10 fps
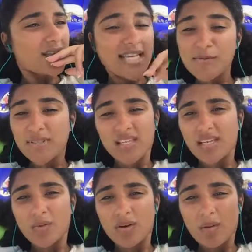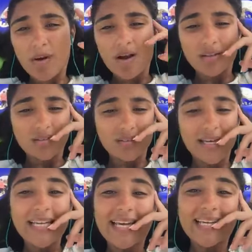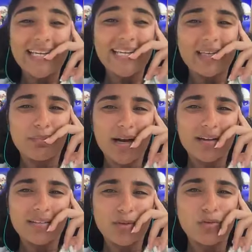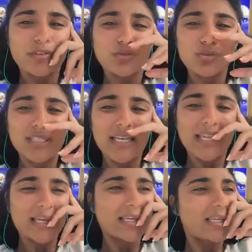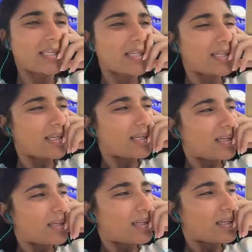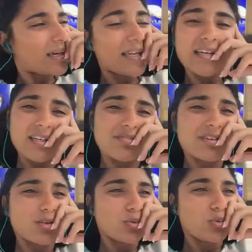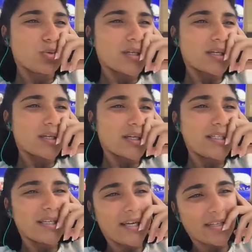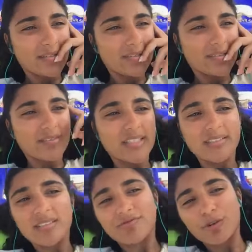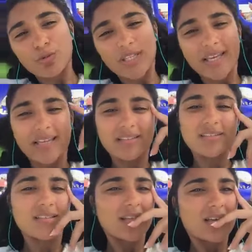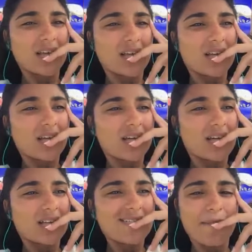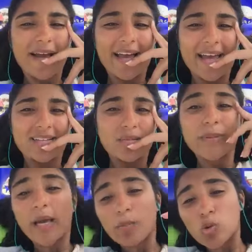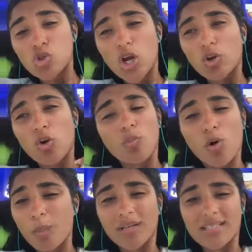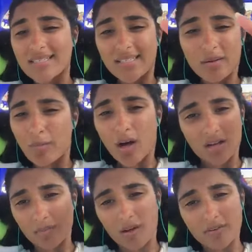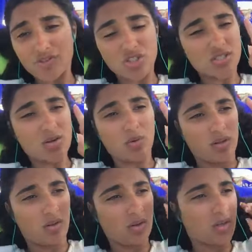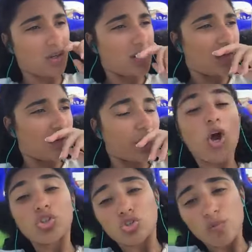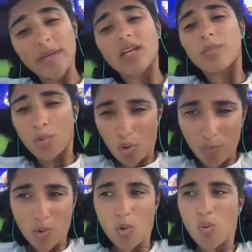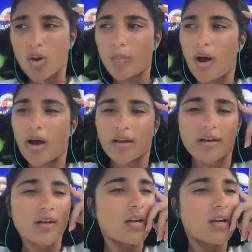ناس بتجري ورا بعض خلاخيل بقى اوفر دوز خلاخيل خلاخيل في الرجول حلقان كتير في الودان صبغات آه، بيعملوا شعرهم وهم نازلين البحر معرفش ازاي والله بيحطوا ميك اب وهم جوه البحر